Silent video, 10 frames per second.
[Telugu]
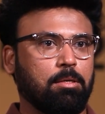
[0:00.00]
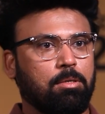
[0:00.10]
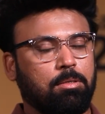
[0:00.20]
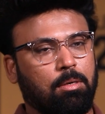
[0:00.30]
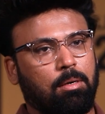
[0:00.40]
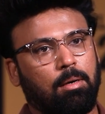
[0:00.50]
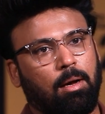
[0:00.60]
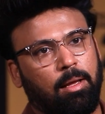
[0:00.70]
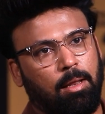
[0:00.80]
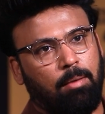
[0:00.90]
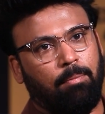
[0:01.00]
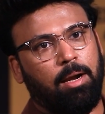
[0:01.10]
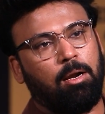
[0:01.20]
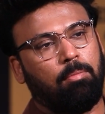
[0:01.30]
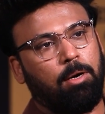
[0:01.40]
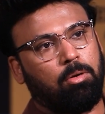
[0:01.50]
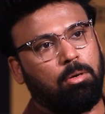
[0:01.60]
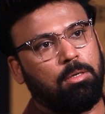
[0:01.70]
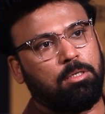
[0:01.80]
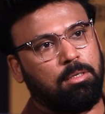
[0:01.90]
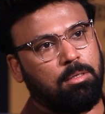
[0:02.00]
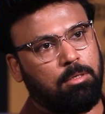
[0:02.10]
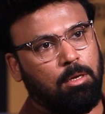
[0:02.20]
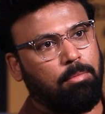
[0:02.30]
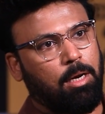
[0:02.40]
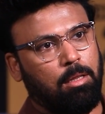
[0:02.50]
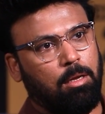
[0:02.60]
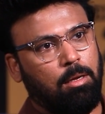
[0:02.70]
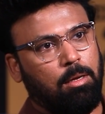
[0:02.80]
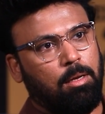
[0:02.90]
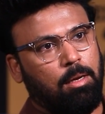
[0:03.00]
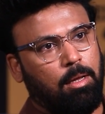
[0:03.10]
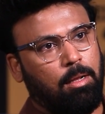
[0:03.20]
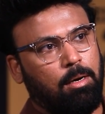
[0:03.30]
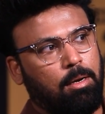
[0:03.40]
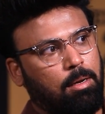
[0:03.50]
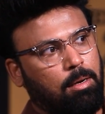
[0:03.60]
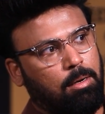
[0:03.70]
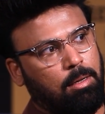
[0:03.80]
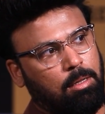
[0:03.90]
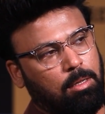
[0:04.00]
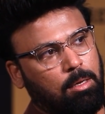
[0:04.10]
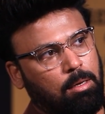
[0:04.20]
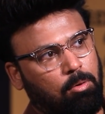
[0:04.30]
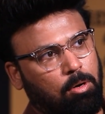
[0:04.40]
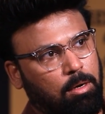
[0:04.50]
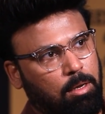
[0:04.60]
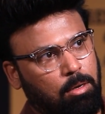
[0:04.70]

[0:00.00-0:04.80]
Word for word: సో అవన్నీ మైండ్లో పెట్టుకొని చేసిన సినిమా ఇది ఎందుకంటే ఇది ఒక హీరో